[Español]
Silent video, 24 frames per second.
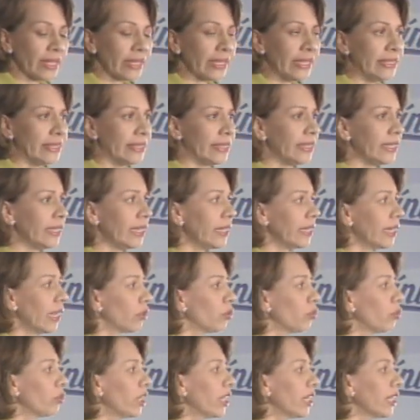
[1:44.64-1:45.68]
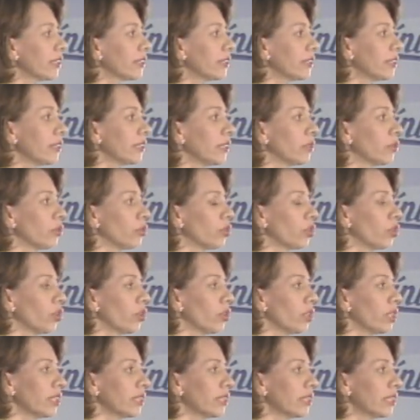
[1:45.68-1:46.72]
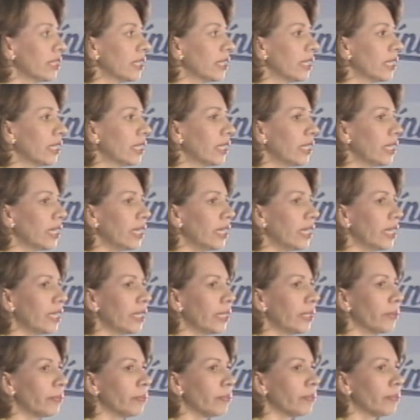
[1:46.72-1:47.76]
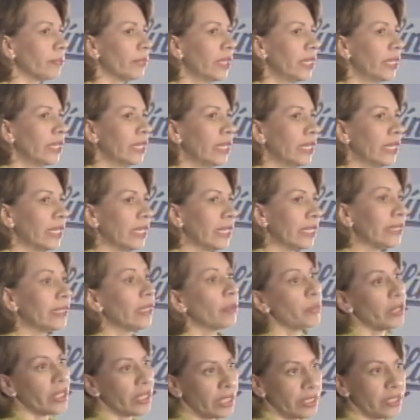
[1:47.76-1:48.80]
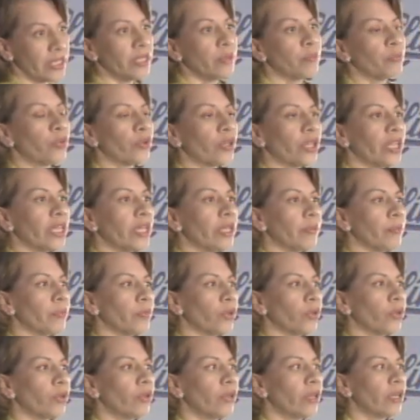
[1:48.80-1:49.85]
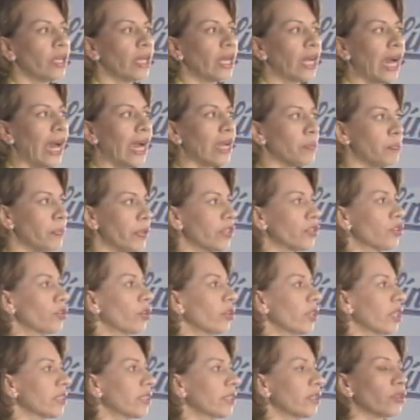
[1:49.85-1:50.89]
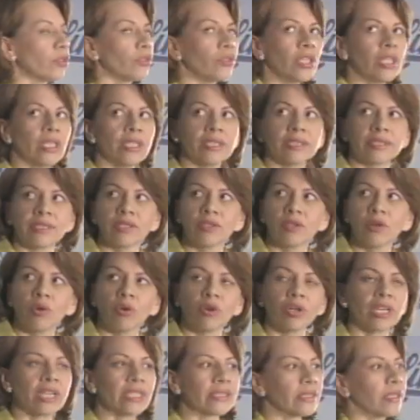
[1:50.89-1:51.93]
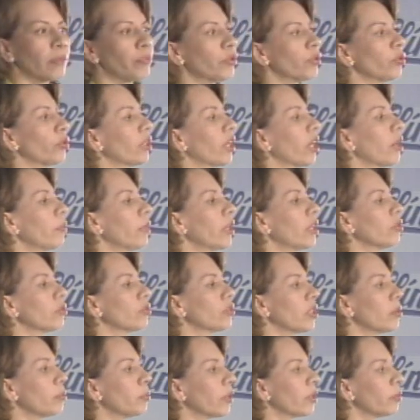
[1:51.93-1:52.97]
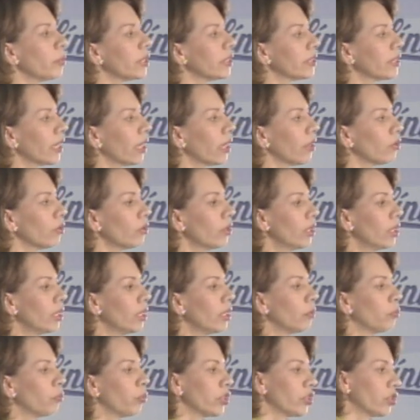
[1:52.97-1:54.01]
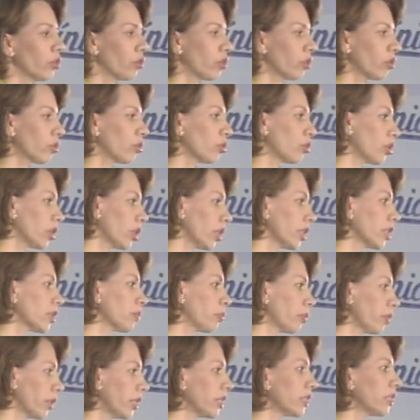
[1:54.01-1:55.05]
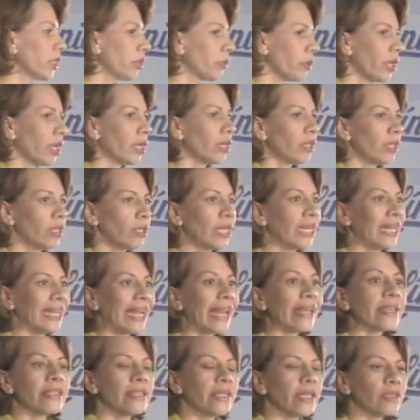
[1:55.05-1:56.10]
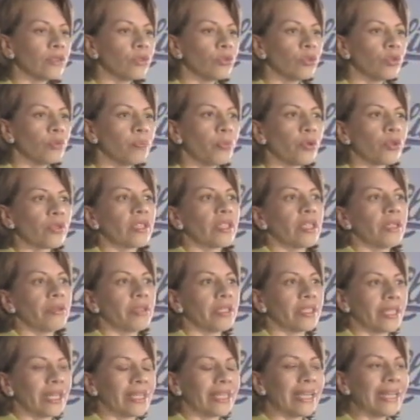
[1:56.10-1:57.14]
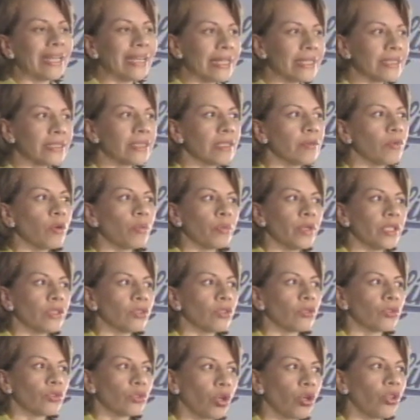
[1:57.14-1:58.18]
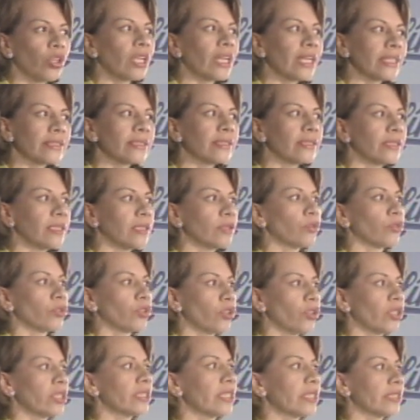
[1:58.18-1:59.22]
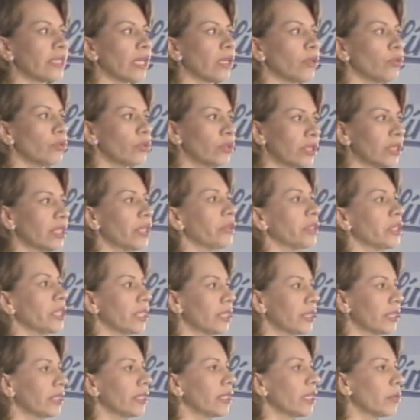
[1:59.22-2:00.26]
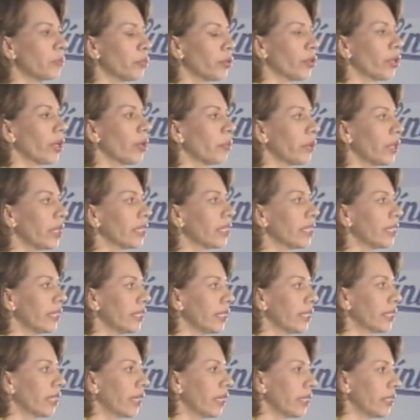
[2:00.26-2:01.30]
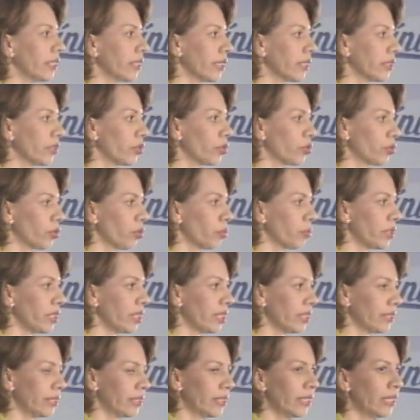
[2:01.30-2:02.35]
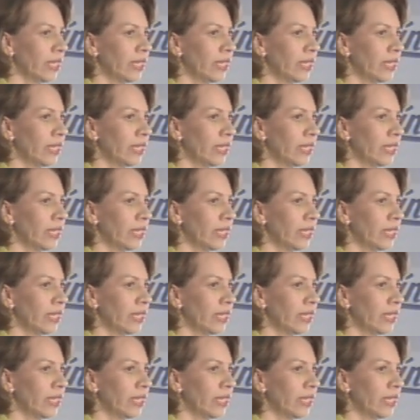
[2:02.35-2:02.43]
Si en alguna de las instituciones em, de Medellín, por ejemplo, hay personas en donde dicen, oiga, este programa no se ha implementado, pues yo creo que ustedes pueden llevar la inquietud porque de verdad que en este momento todas las instituciones de salud deberían tener el programa de clínica de heridas y ostomías.